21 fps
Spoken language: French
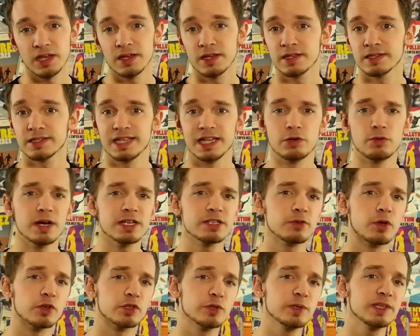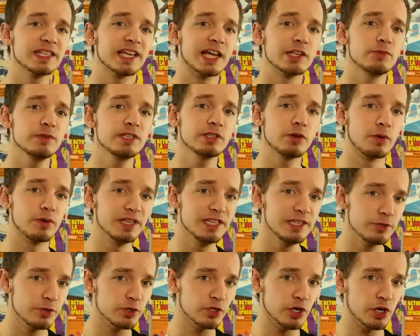Ces lois sont ensuite traduites en
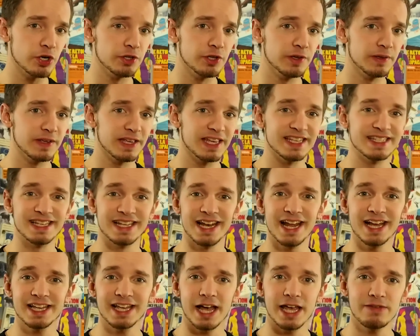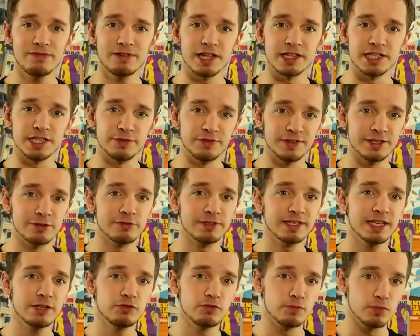lignes de code, et c'est là qu'arrive la
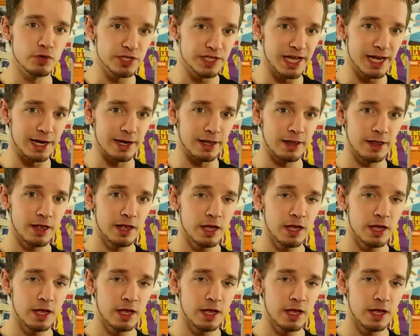difficulté du modèle.